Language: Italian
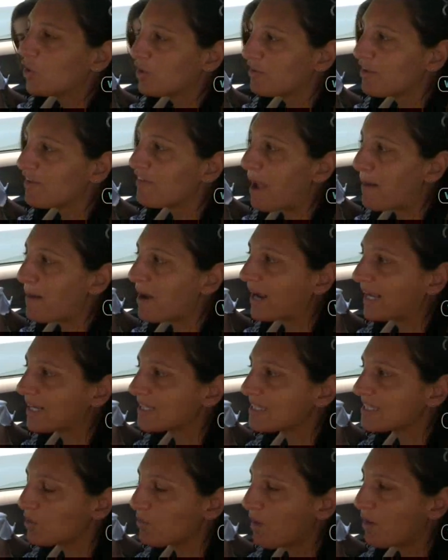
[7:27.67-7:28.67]
Noi viviamo a
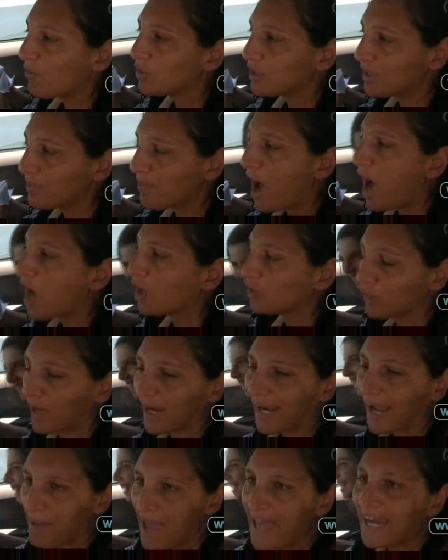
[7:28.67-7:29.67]
Castelnuovo di Porto, a
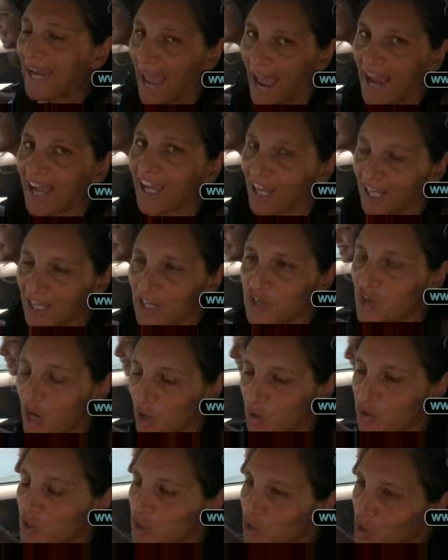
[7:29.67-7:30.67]
Capena e anche lì c'è
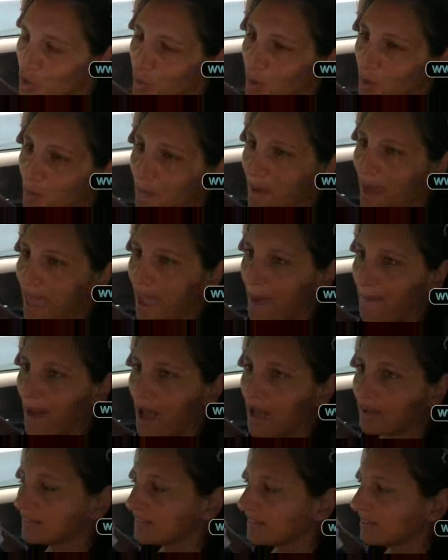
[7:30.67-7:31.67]
lo stesso problema.